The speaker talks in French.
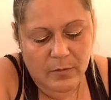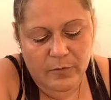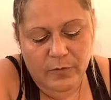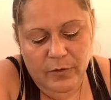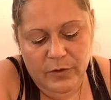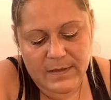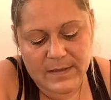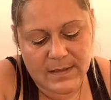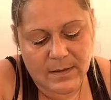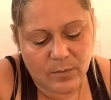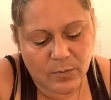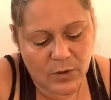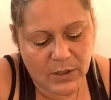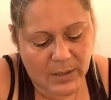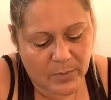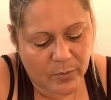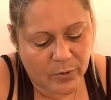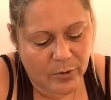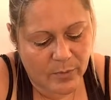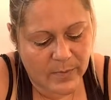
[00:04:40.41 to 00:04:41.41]
forcément
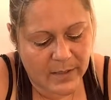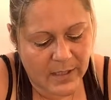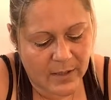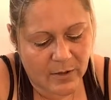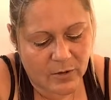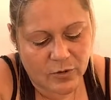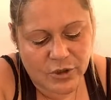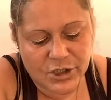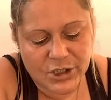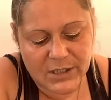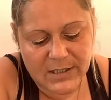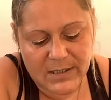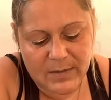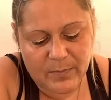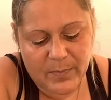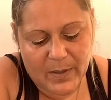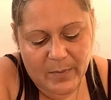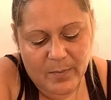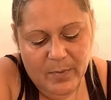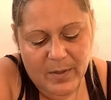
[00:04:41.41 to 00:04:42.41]
la première rangée n'est
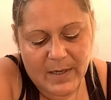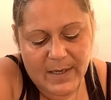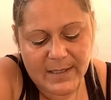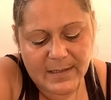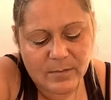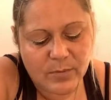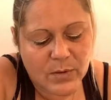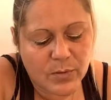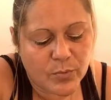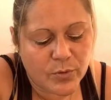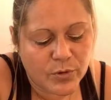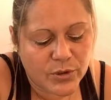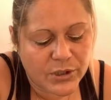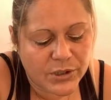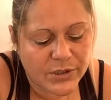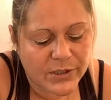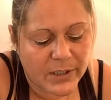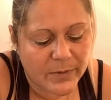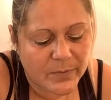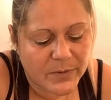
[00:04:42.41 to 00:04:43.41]
pas pleine, mais
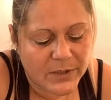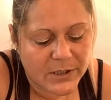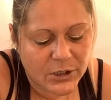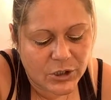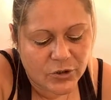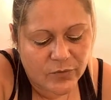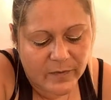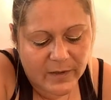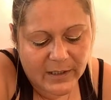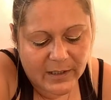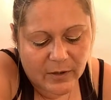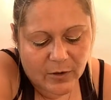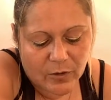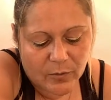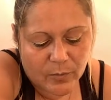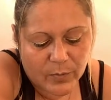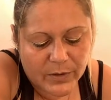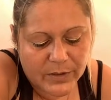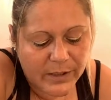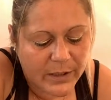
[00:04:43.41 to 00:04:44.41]
petit à petit que je vais y
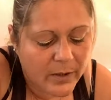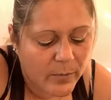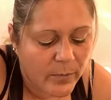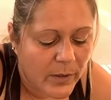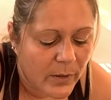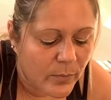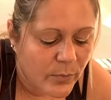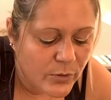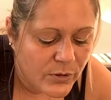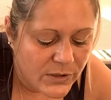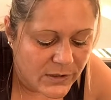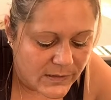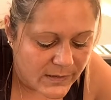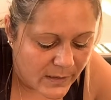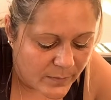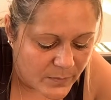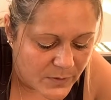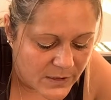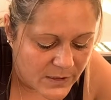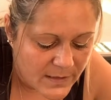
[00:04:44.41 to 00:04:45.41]
remplir, bah, petit
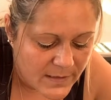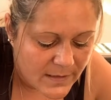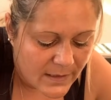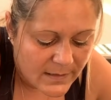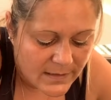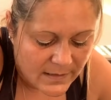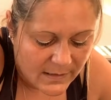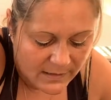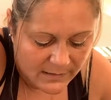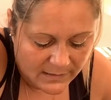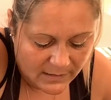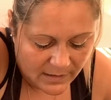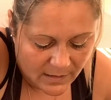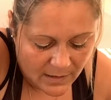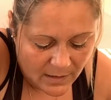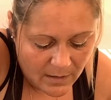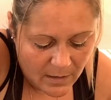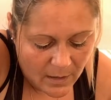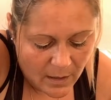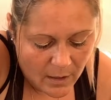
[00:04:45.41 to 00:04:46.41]
à petit ça
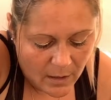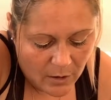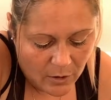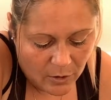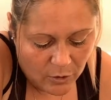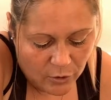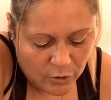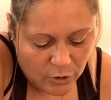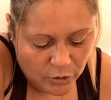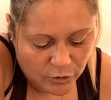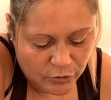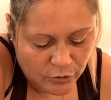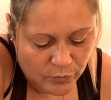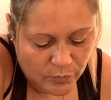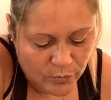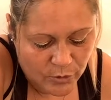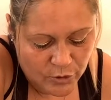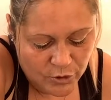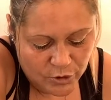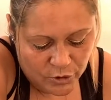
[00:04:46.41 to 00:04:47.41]
tiendra encore de
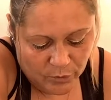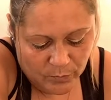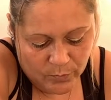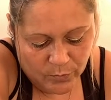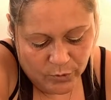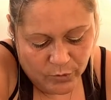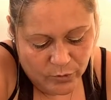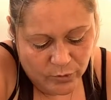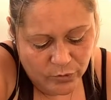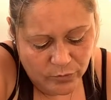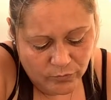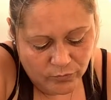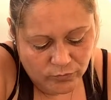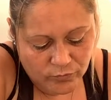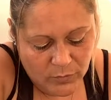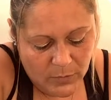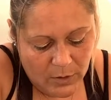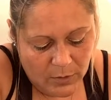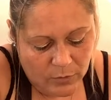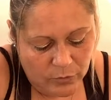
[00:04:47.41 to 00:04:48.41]
mieux en mieux.
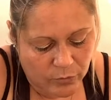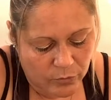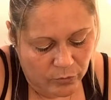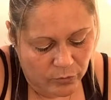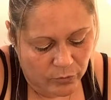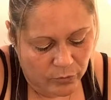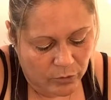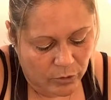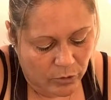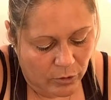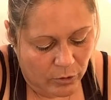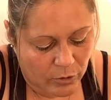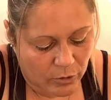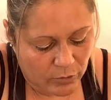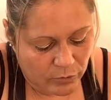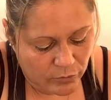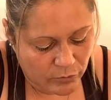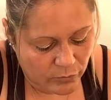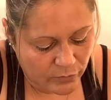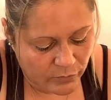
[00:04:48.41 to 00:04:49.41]
Donc, euh,
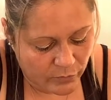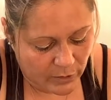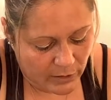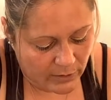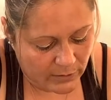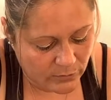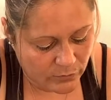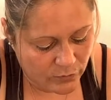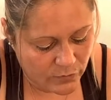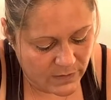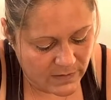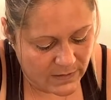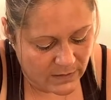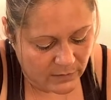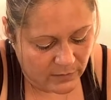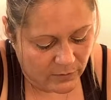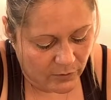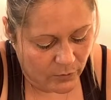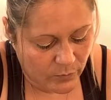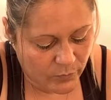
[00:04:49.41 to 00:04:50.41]
donc voilà, donc
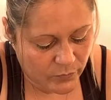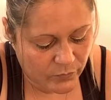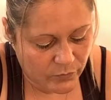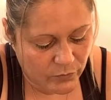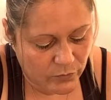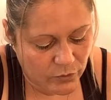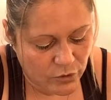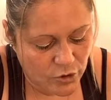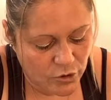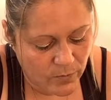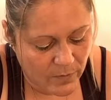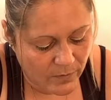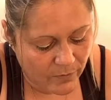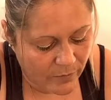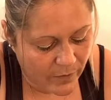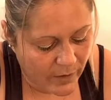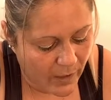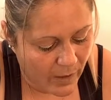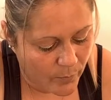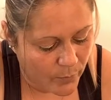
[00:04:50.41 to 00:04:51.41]
c'est top. Donc je vais
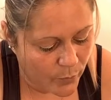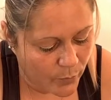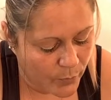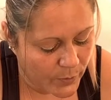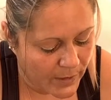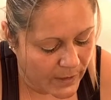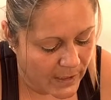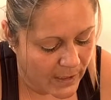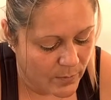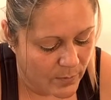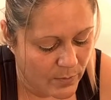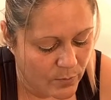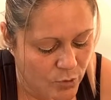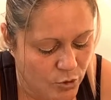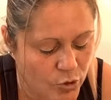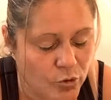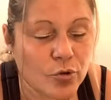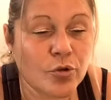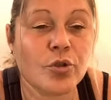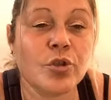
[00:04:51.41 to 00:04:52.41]
faire à peu près la même
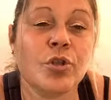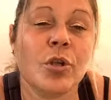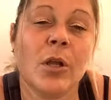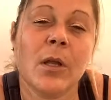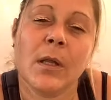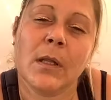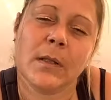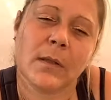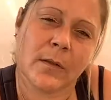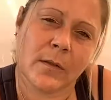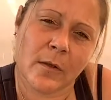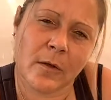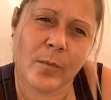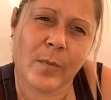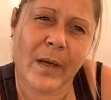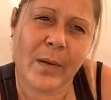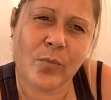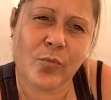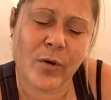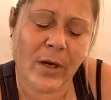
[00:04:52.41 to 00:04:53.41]
chose dans
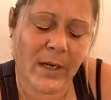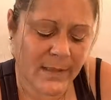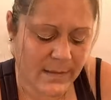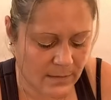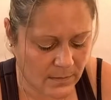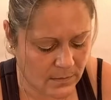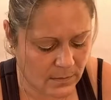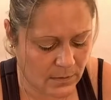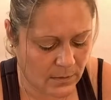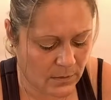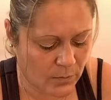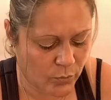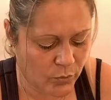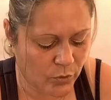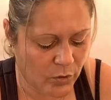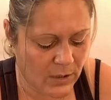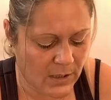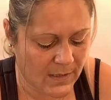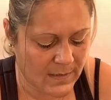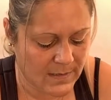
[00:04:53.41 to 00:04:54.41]
ma boîte euh,
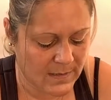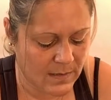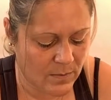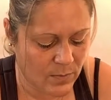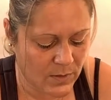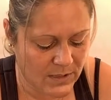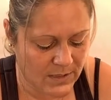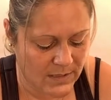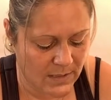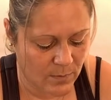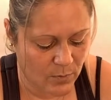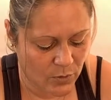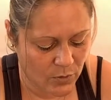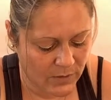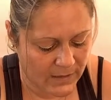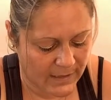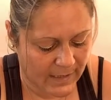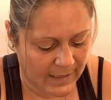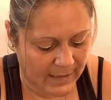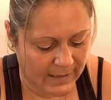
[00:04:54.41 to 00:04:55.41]
pour classer mes diamants
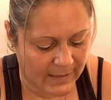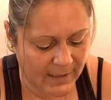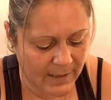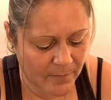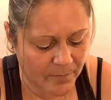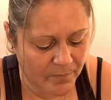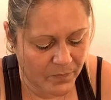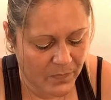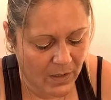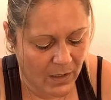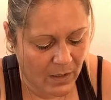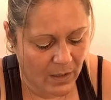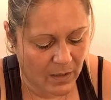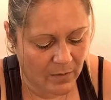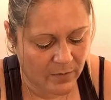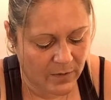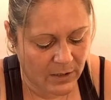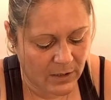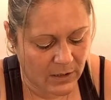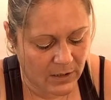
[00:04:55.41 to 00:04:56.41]
carrés
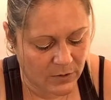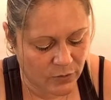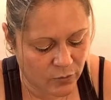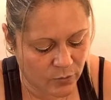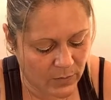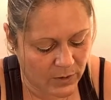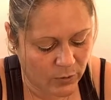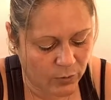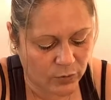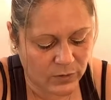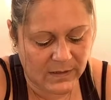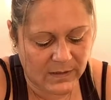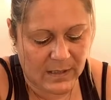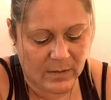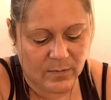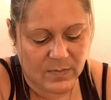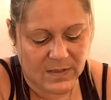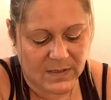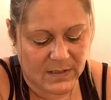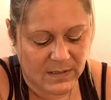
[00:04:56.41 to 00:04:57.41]
avec les numéros
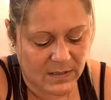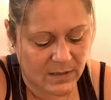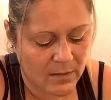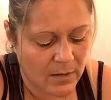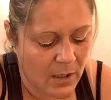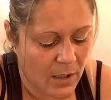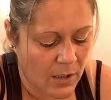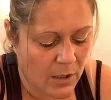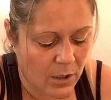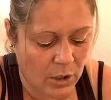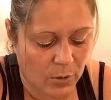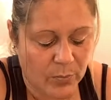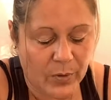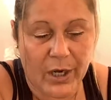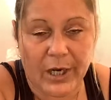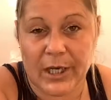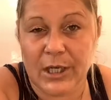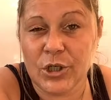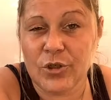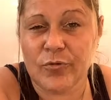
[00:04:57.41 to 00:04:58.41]
DMC. Et
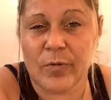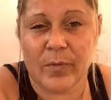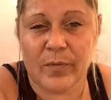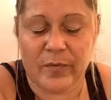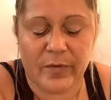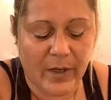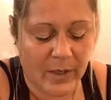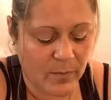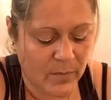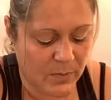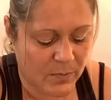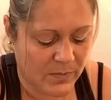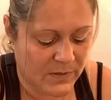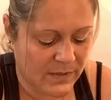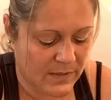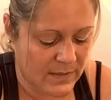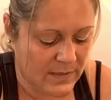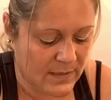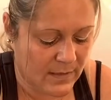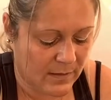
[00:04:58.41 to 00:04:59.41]
pareil, je vais me faire mes
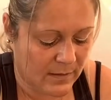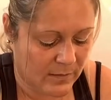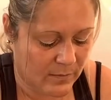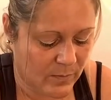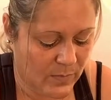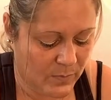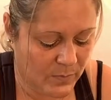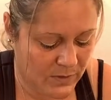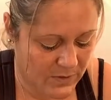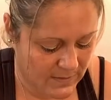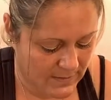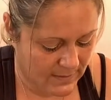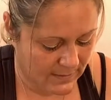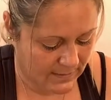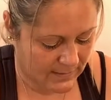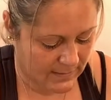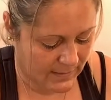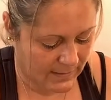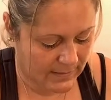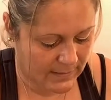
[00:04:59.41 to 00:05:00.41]
petites, euh, mes petites
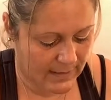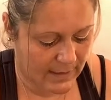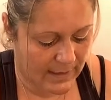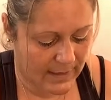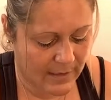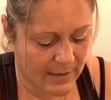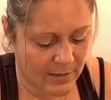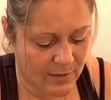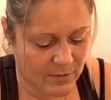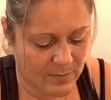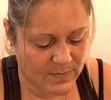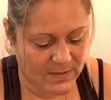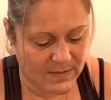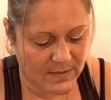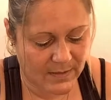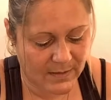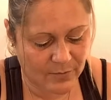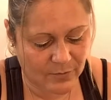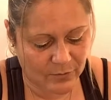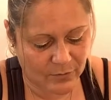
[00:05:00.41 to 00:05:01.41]
intercalaires
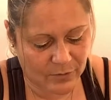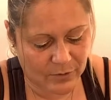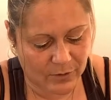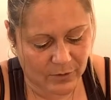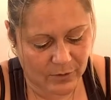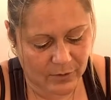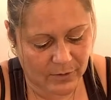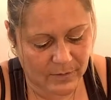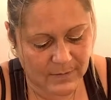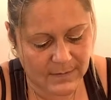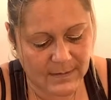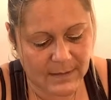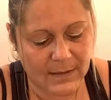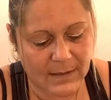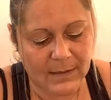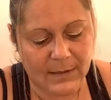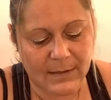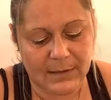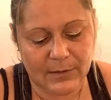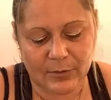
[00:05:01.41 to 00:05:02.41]
ça. Donc,
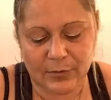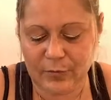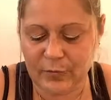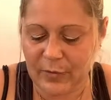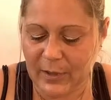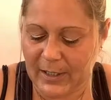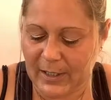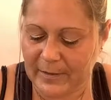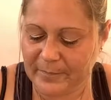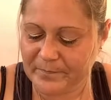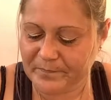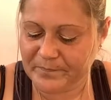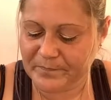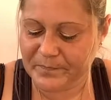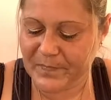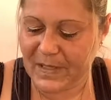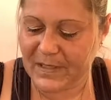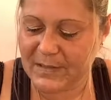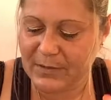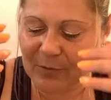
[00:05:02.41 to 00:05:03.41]
donc voilà.
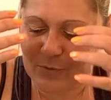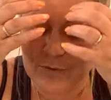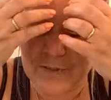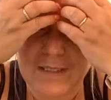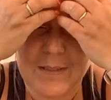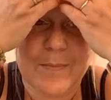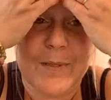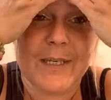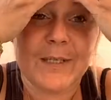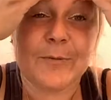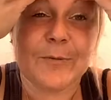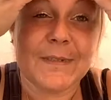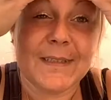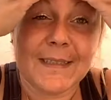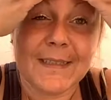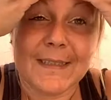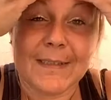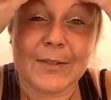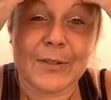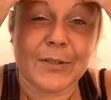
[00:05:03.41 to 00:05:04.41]
Donc, eh ben,
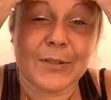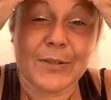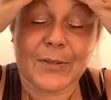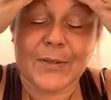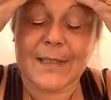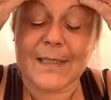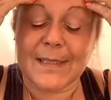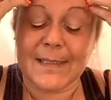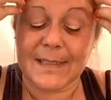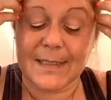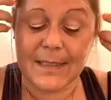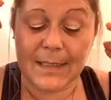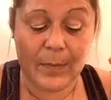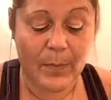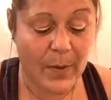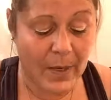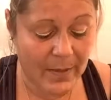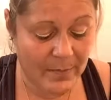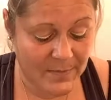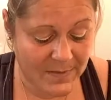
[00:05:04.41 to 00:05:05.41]
écoutez, euh, n'hésitez
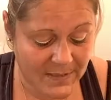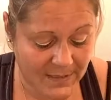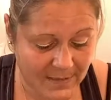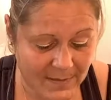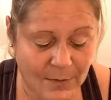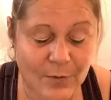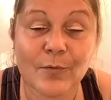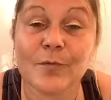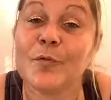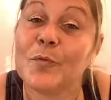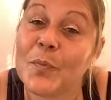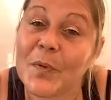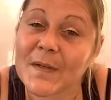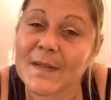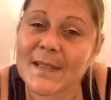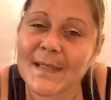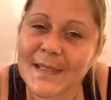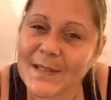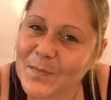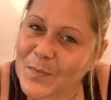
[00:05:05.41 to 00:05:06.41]
pas à me dire ce que vous
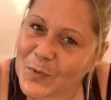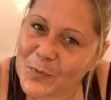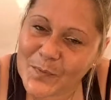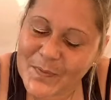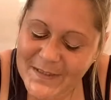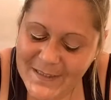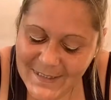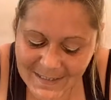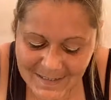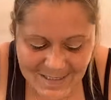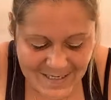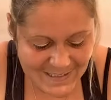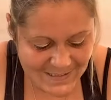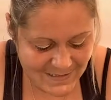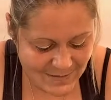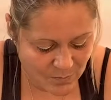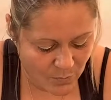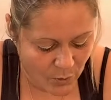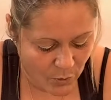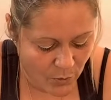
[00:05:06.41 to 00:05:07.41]
pensez de mon petit
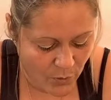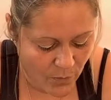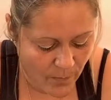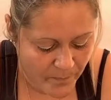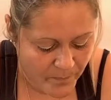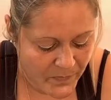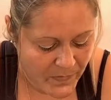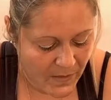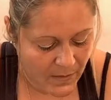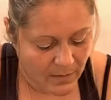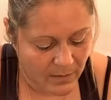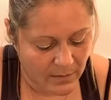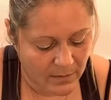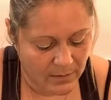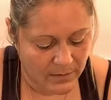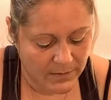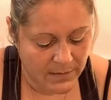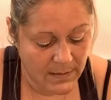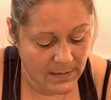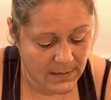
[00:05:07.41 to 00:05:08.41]
classement.
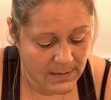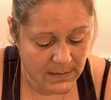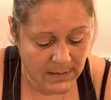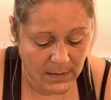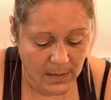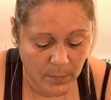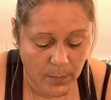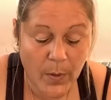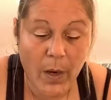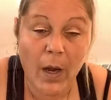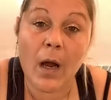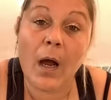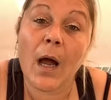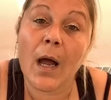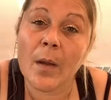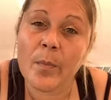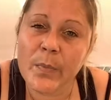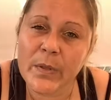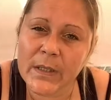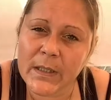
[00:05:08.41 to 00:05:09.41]
Euh, n'hésitez pas
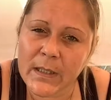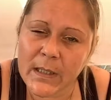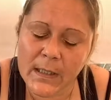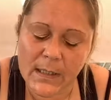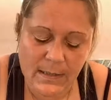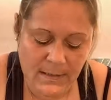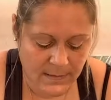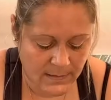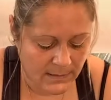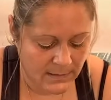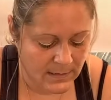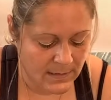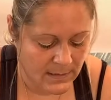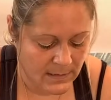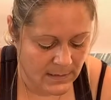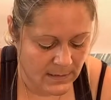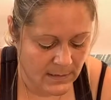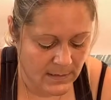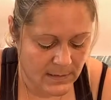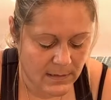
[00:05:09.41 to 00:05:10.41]
à piquer les
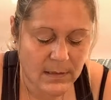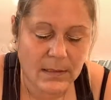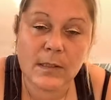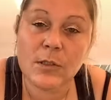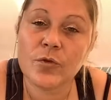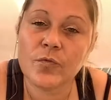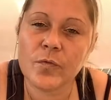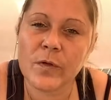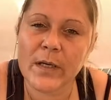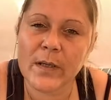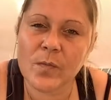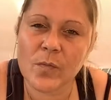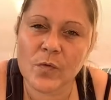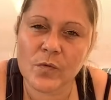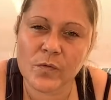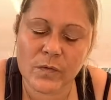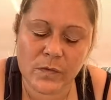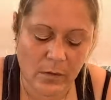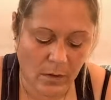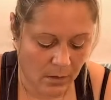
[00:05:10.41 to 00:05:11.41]
idées. Si je vous les
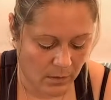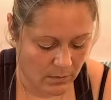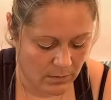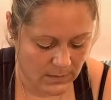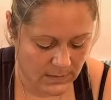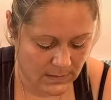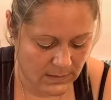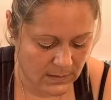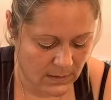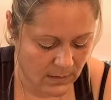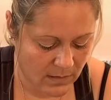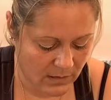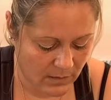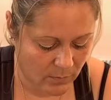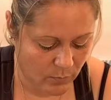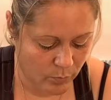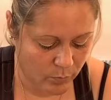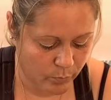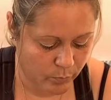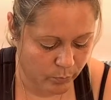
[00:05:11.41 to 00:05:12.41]
montre, c'est
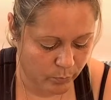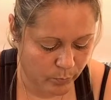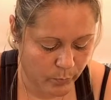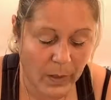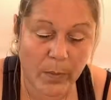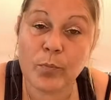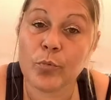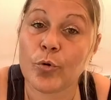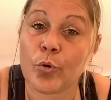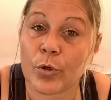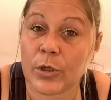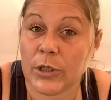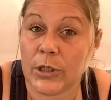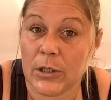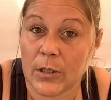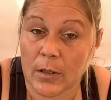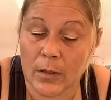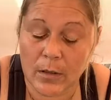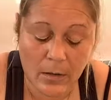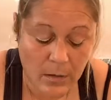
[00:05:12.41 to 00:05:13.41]
pas pour
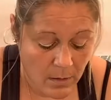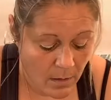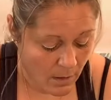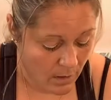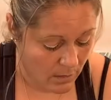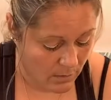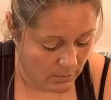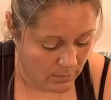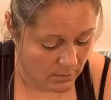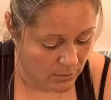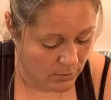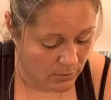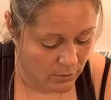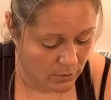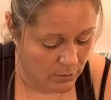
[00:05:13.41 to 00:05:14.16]
rien. Euh,